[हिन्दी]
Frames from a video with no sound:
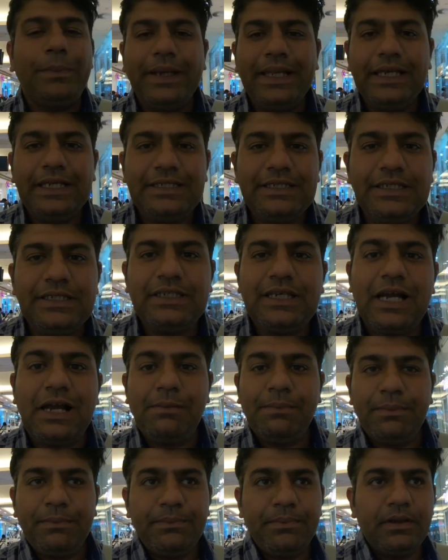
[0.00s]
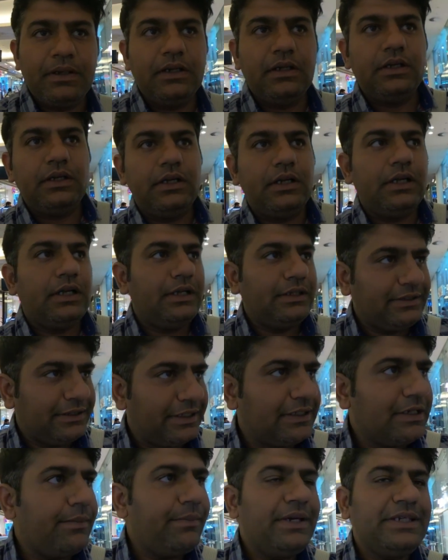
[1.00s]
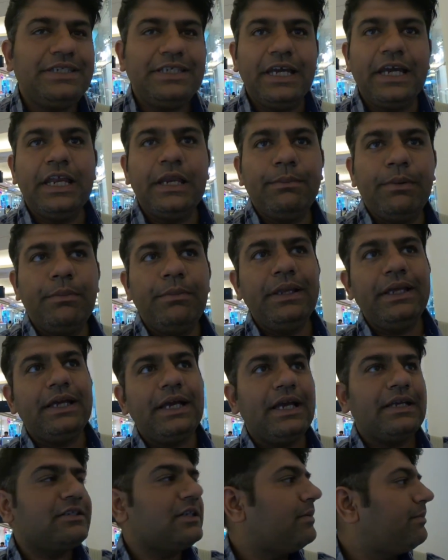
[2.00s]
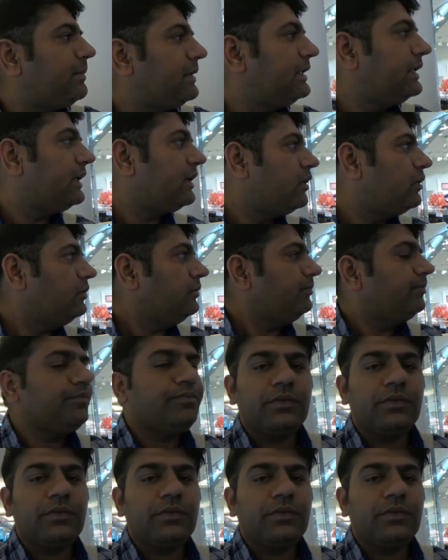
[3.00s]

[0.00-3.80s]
पहली चीज़ आप जैसा मैं चेक रिपब्लिक का एग्जाम्पल दे रहा हूँ